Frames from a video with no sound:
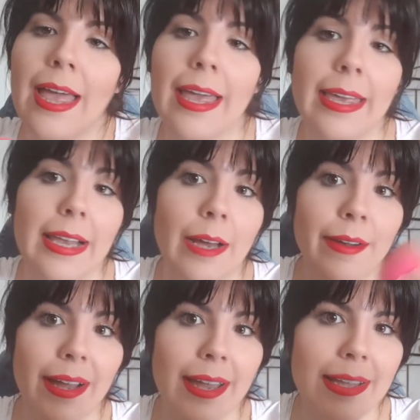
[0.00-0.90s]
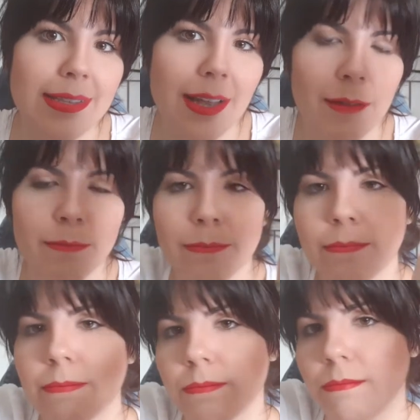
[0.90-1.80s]
Y la verdad es que esta, verá
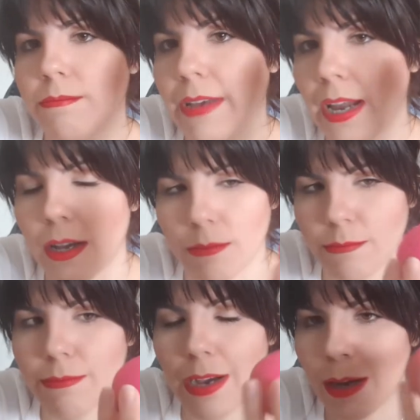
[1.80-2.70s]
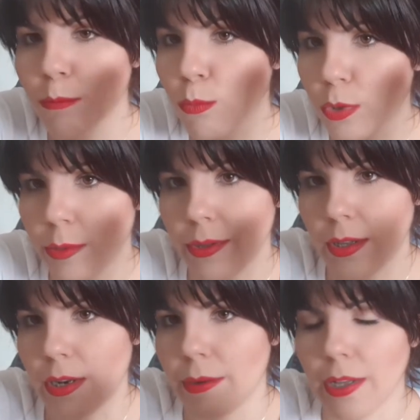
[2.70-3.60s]
mm, verás, va muy
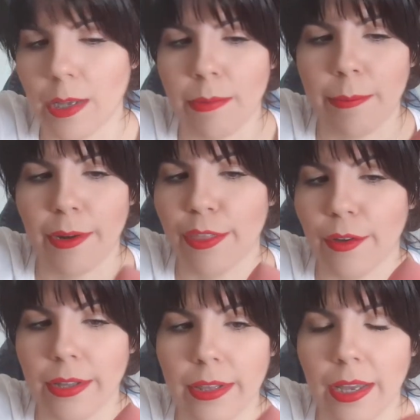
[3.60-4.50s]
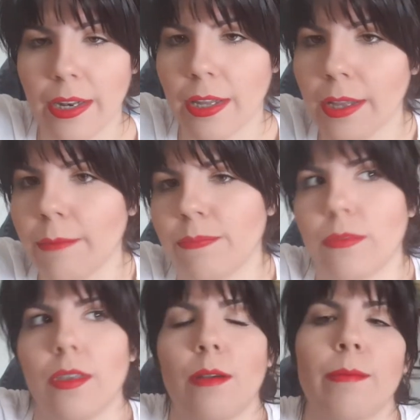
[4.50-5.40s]
bien. La verdad es que para el precio que tiene,
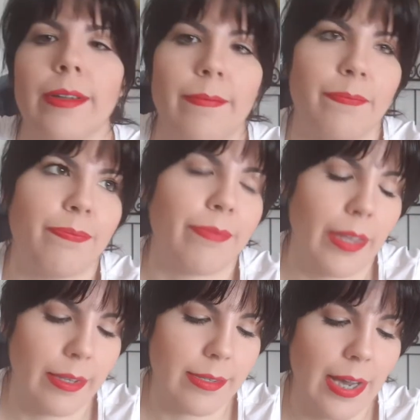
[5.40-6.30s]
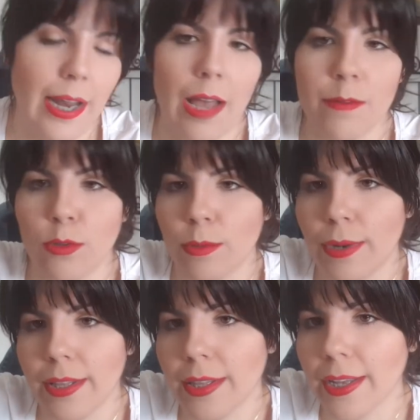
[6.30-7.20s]
hombre, está la Beauty
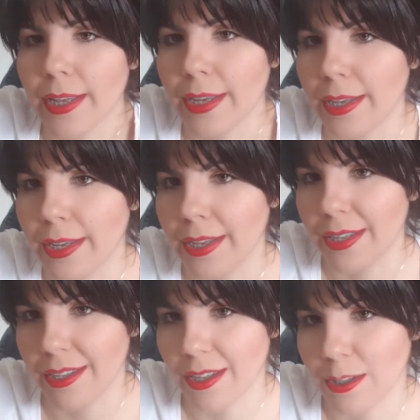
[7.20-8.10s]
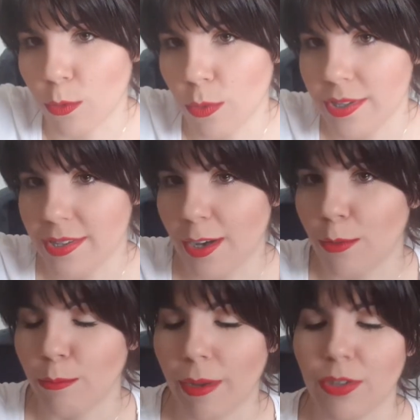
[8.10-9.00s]
Blender que, cuesta
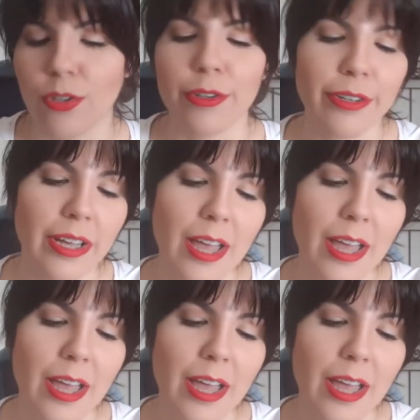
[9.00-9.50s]
un pastón.